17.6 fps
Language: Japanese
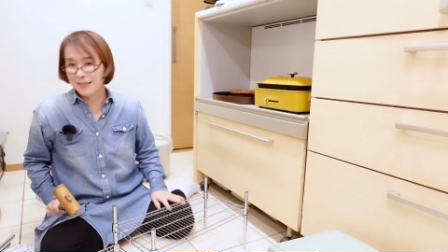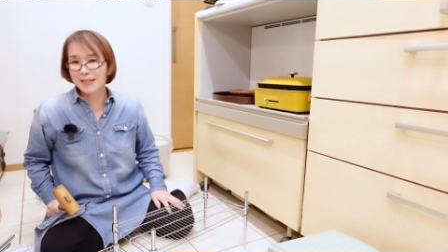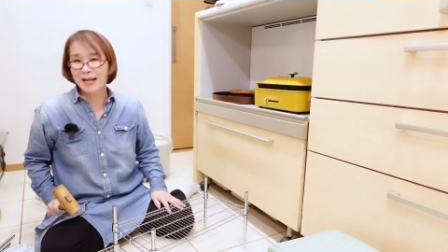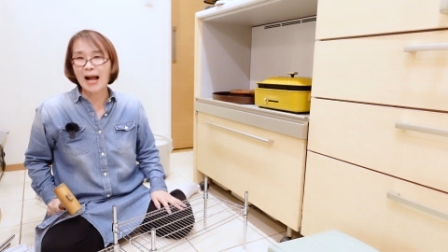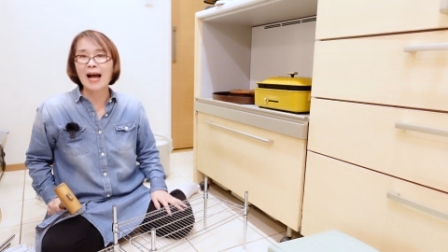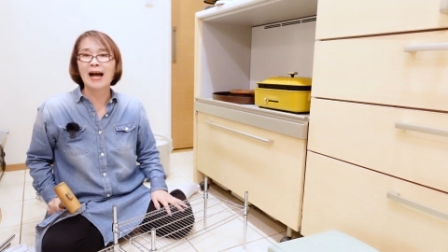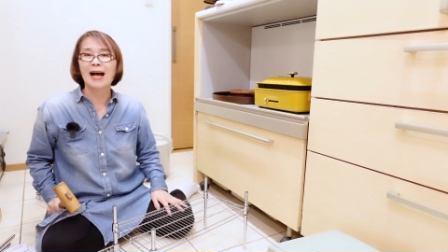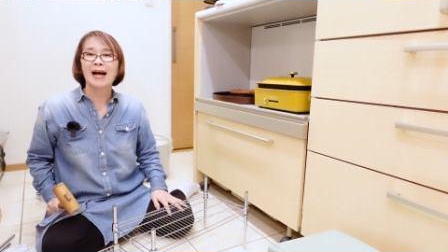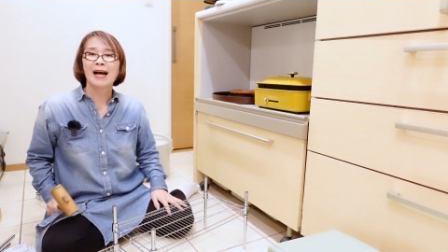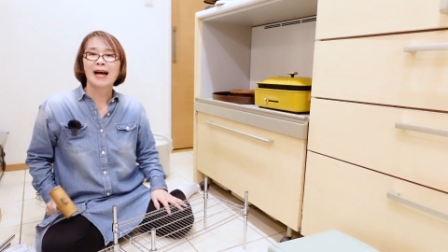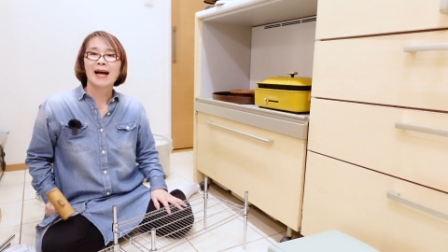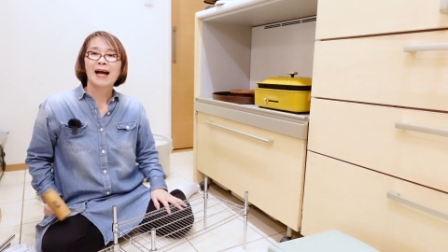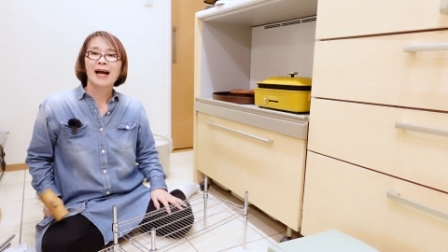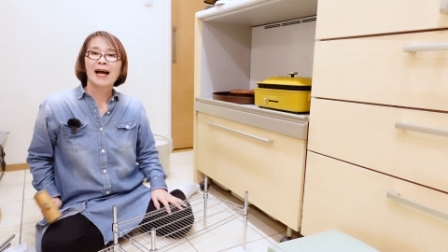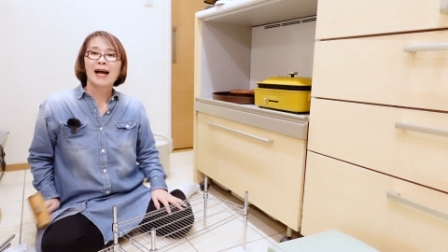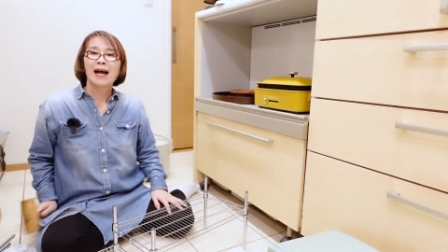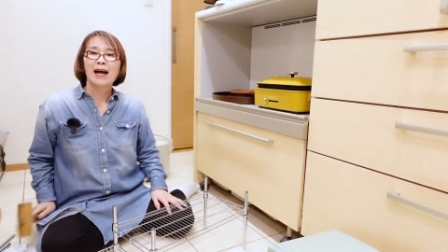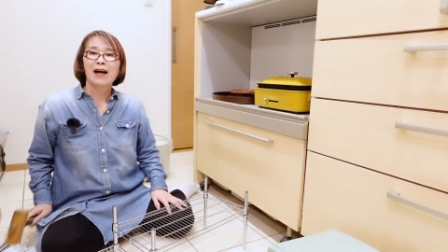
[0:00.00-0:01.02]
た、
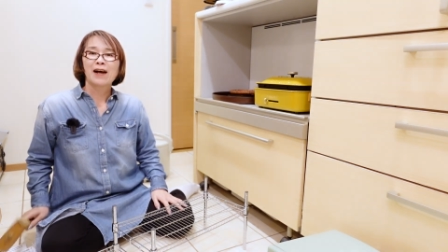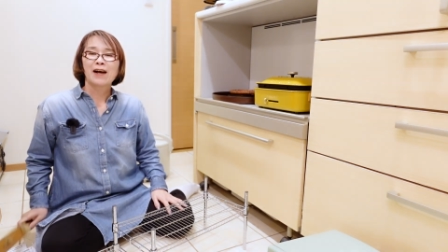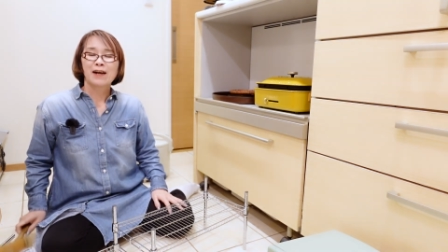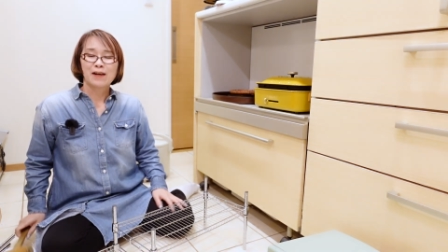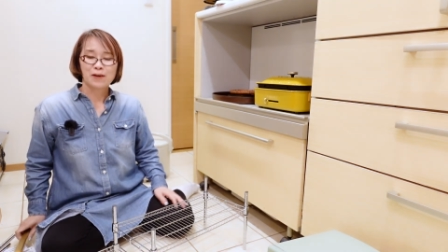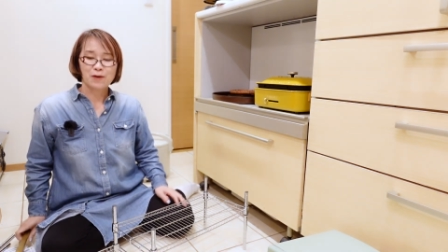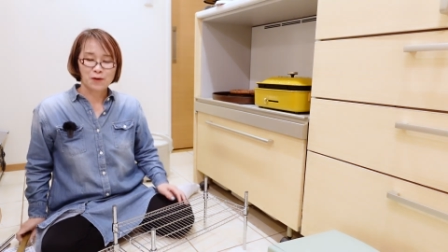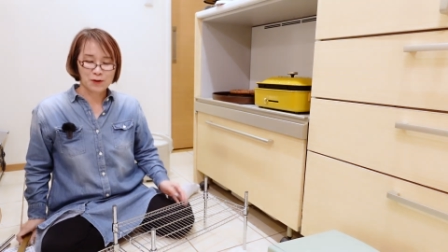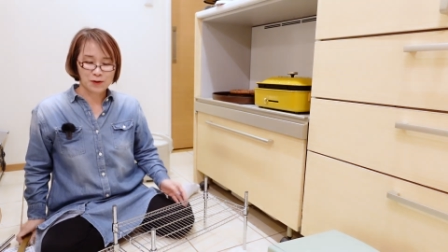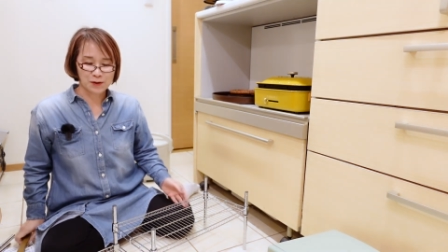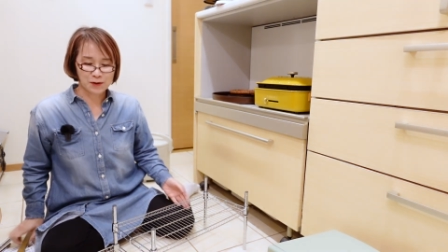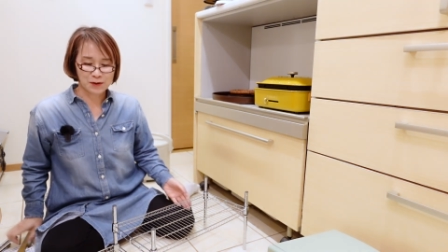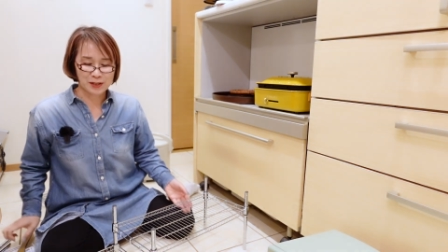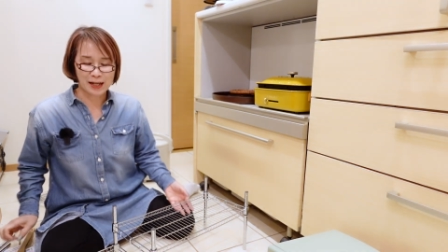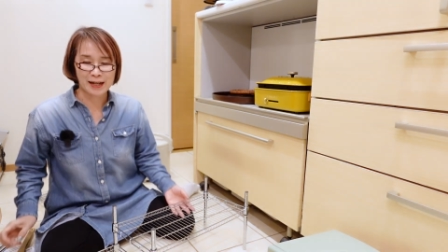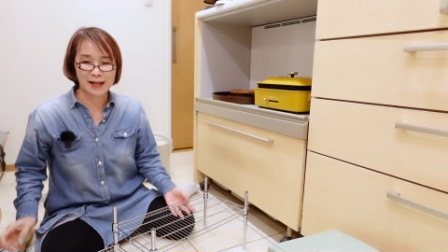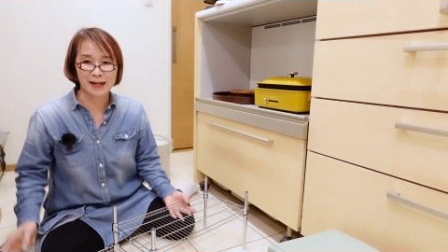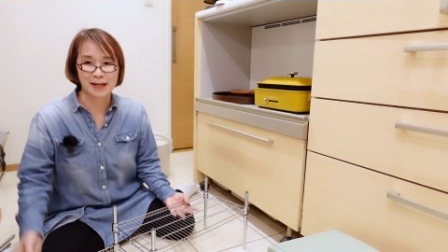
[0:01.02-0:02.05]
この
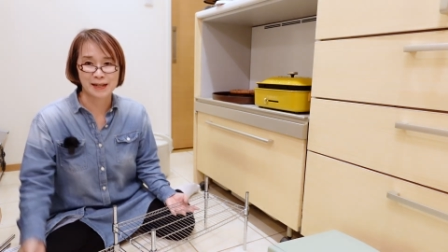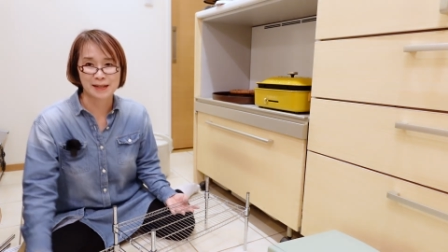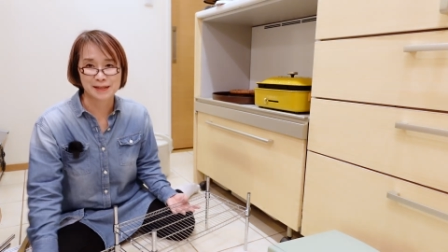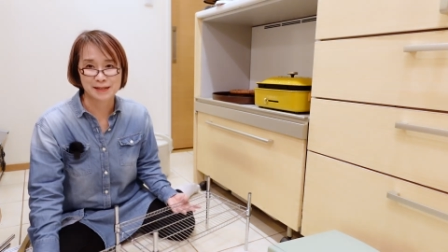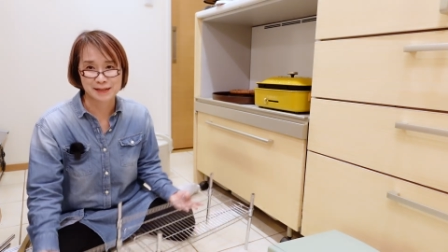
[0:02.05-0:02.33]
棚